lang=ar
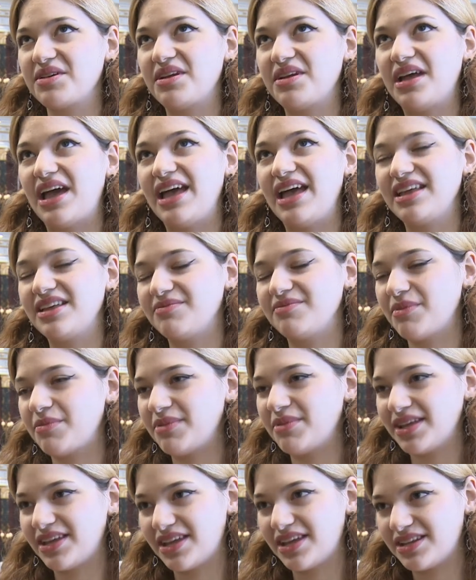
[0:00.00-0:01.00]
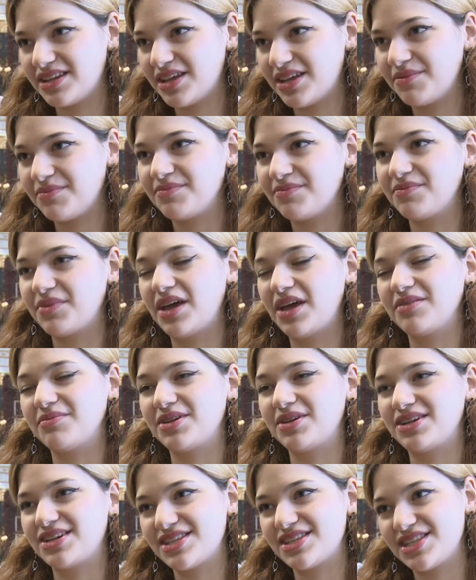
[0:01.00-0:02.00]
حق مملكتنا حق
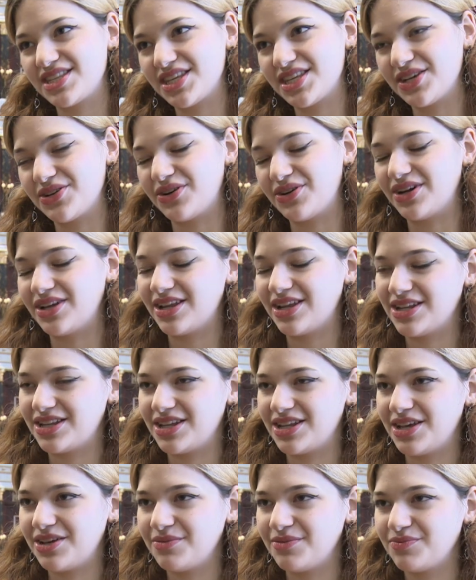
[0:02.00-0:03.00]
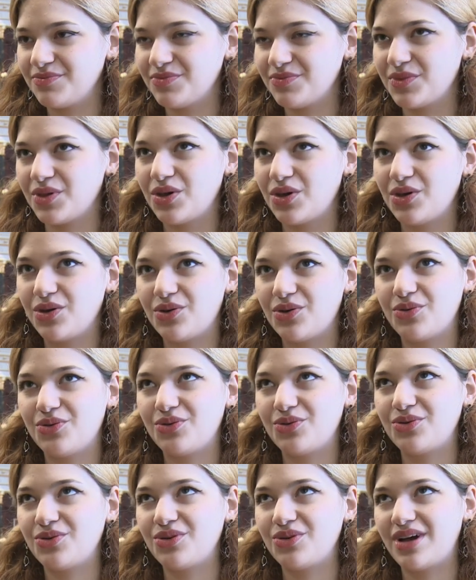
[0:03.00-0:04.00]
مدرستي وعائلتنا
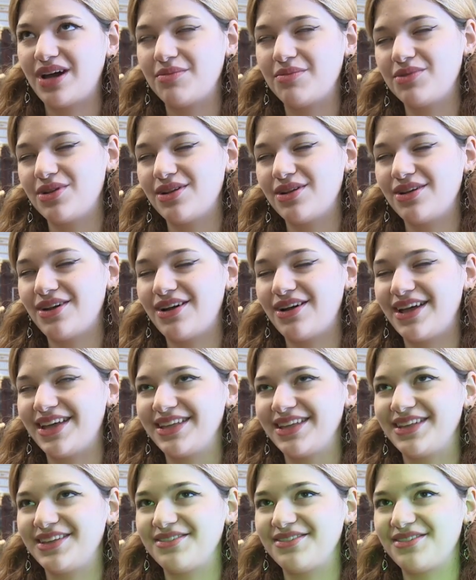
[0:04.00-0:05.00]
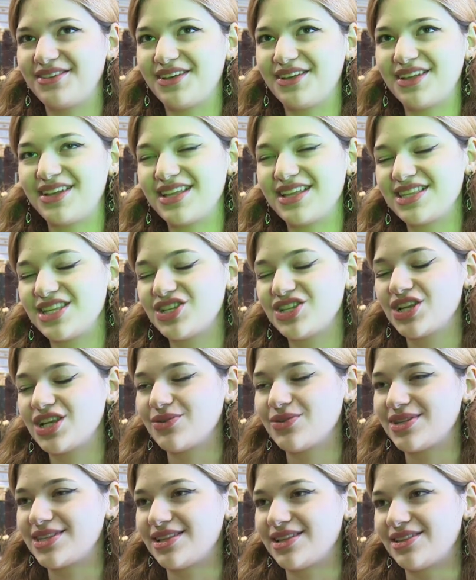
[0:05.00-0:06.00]
والحمد لله حق النتيجة اللي
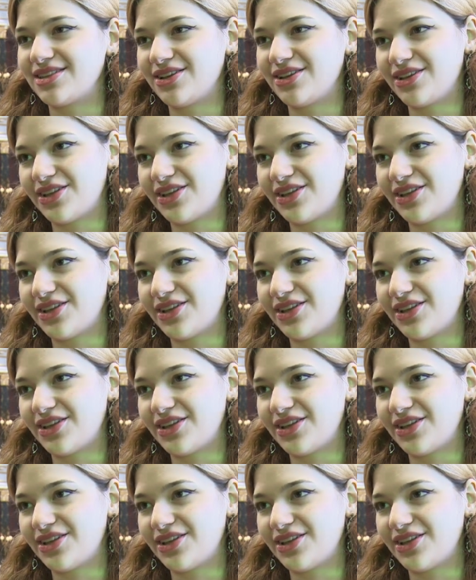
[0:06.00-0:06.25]
وصلنا